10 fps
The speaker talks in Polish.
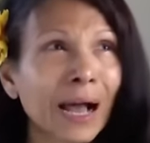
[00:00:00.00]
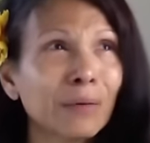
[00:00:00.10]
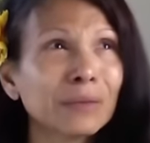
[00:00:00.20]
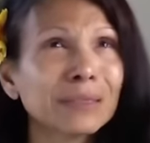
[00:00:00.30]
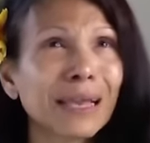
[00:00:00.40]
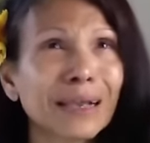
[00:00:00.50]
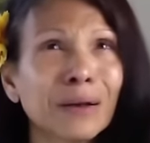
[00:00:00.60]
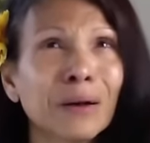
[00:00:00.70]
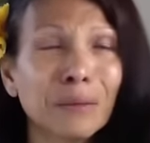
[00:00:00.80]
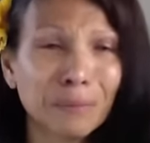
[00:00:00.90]
Pomyślałam
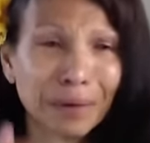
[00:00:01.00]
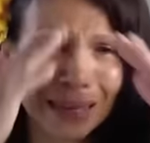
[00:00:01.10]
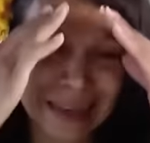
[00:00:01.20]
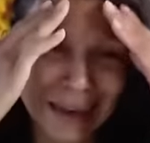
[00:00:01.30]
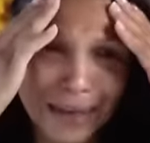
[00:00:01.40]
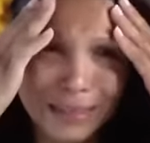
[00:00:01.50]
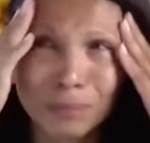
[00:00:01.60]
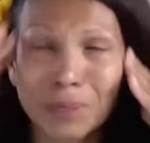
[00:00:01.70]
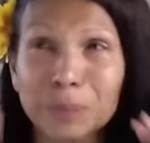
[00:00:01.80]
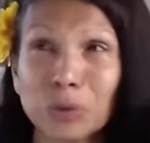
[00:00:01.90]
wtedy, o mój
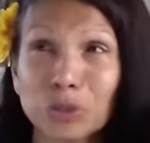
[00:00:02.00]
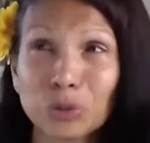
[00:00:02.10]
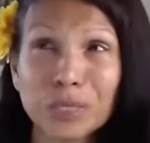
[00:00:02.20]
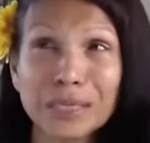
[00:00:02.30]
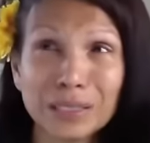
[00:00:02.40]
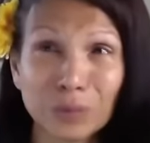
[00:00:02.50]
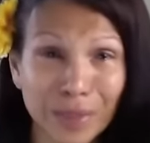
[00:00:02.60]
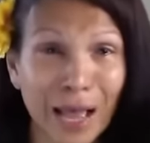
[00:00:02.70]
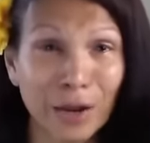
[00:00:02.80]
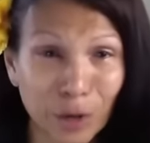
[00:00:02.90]
Boże, ludzie to
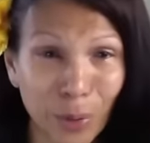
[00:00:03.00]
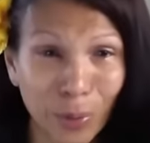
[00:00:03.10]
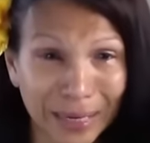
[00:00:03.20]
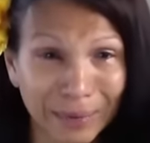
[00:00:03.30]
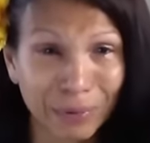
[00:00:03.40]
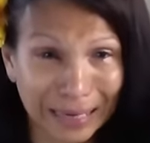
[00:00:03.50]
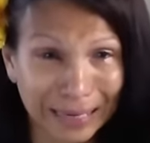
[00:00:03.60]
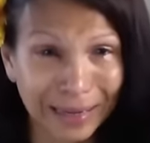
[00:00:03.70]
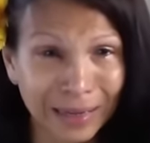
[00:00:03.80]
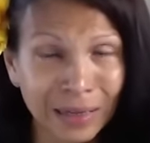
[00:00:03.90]
robią zupełnie nie
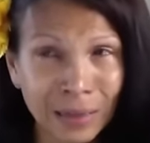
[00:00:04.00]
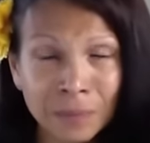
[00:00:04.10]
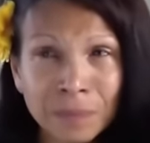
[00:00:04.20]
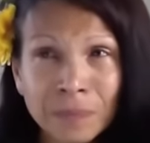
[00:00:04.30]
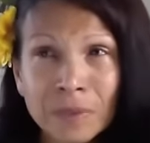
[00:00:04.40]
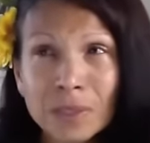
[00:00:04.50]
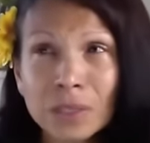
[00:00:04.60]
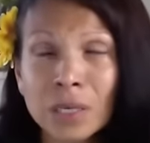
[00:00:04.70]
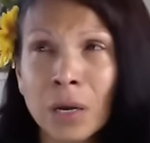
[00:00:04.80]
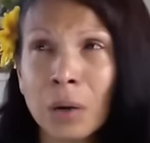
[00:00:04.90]
zdając sobie sprawy z
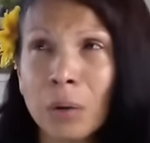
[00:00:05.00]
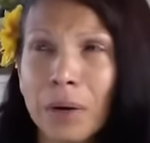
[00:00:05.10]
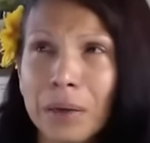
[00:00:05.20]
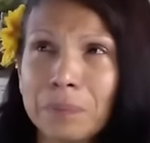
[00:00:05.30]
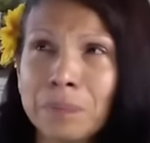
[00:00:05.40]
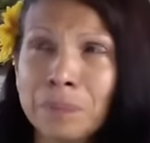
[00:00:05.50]
konsekwencji.